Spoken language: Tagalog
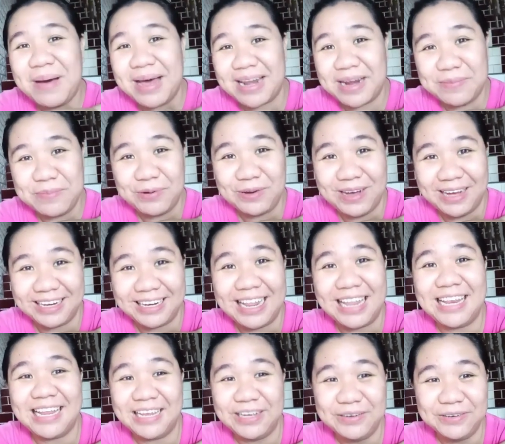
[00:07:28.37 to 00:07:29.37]
para mukhang
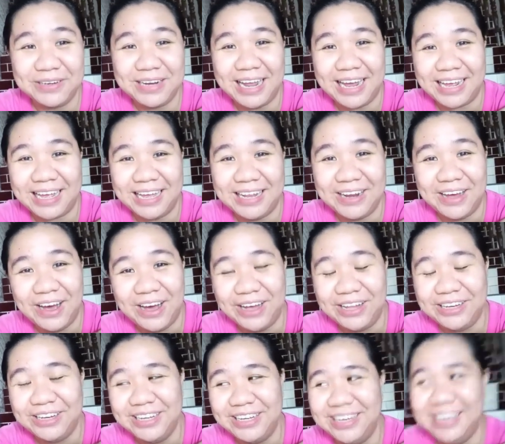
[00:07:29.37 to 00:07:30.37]
naligo na
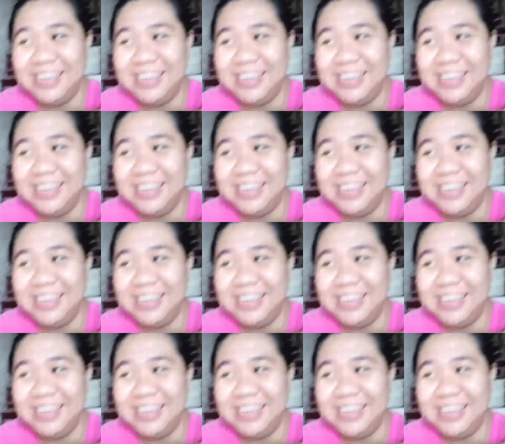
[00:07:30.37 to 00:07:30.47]
ganon.